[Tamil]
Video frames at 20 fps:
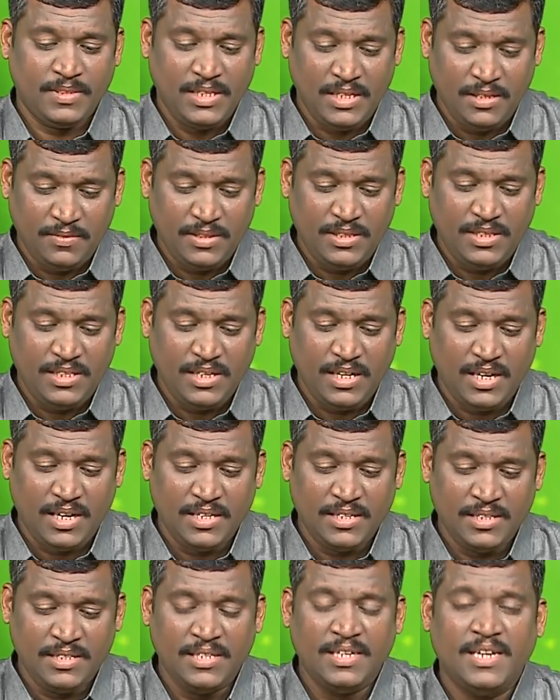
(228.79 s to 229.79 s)
இருபத்தி
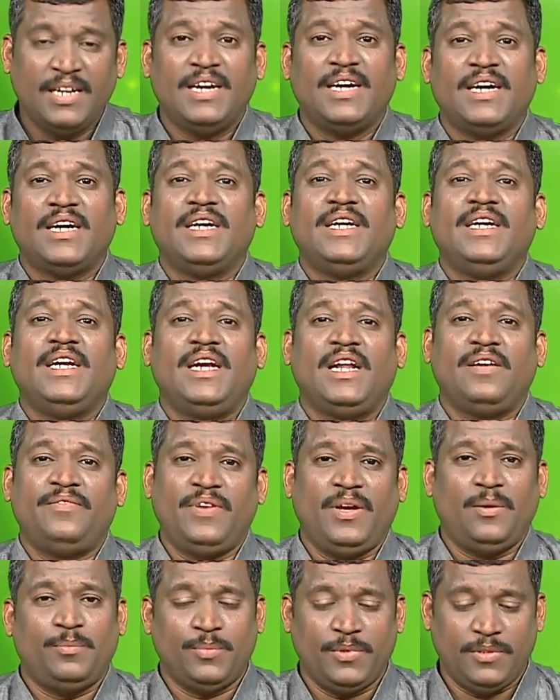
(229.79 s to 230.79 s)
ஆறு
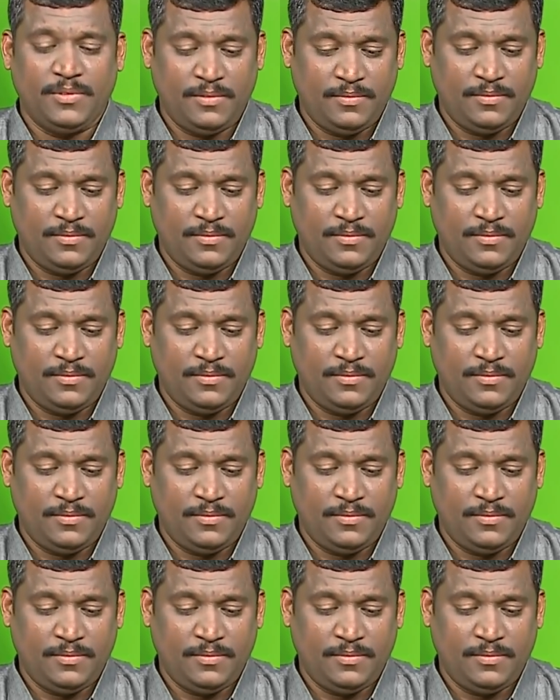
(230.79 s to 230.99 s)
நிலவேம்பு